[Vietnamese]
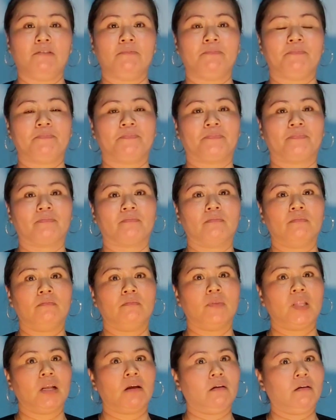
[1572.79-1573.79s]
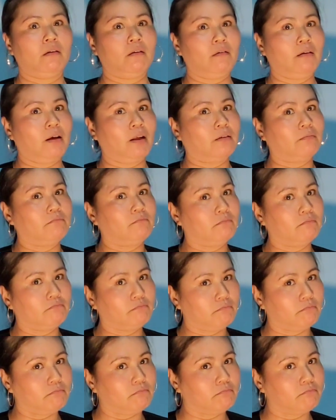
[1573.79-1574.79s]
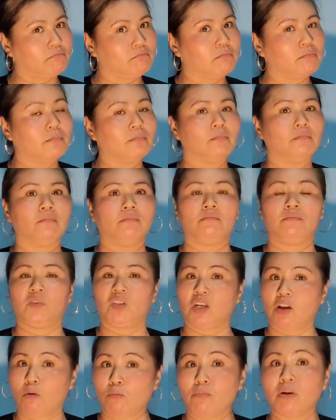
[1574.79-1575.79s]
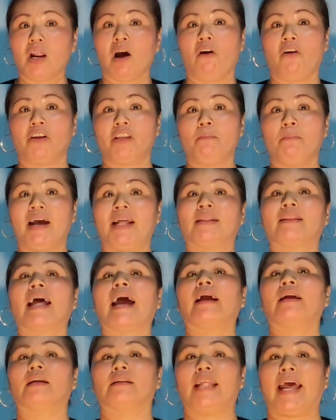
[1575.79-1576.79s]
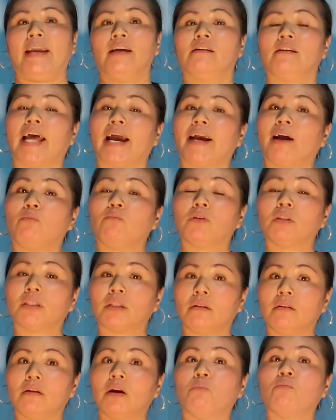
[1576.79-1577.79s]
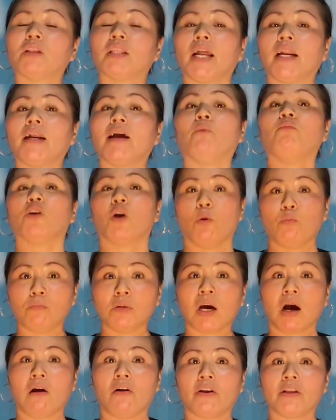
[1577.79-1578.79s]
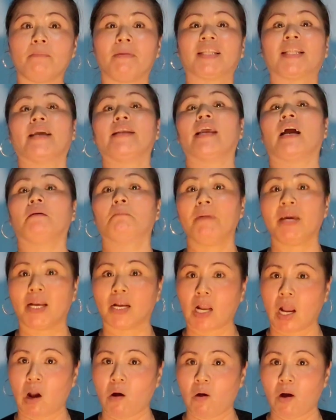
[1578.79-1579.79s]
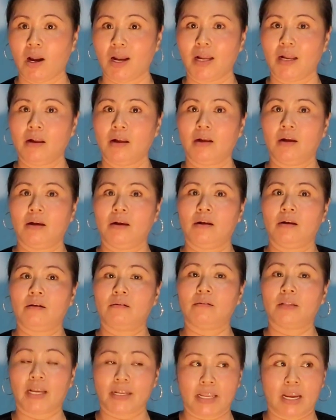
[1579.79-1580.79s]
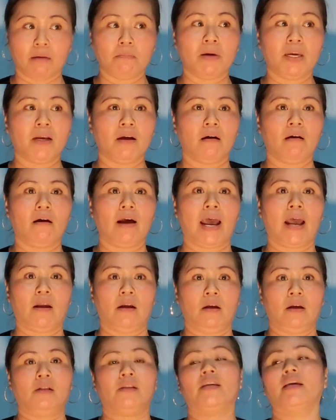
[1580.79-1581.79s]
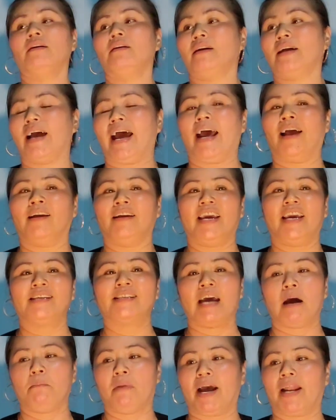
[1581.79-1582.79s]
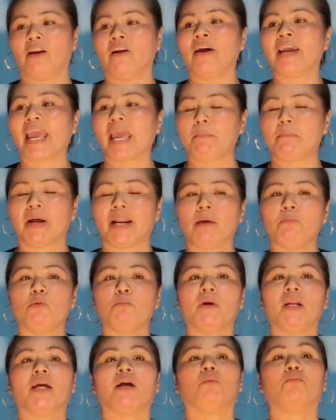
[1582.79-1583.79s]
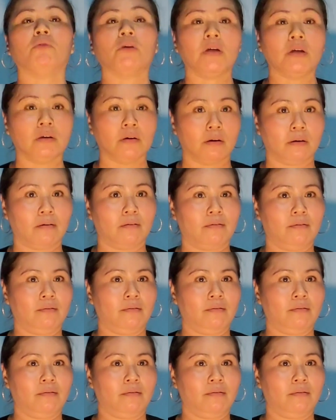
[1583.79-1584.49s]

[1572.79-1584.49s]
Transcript: Cái anh nó đã hiểu và không muốn cho chị ra đây để gặp những cái vong linh đó. Đúng rồi, nhưng mà người ta không tin, không cúng thôi, nhưng mà ta vẫn biết có. Người ta vẫn biết có. Chứ nghĩ sao mà ảnh nói em ở đây một mình không có được.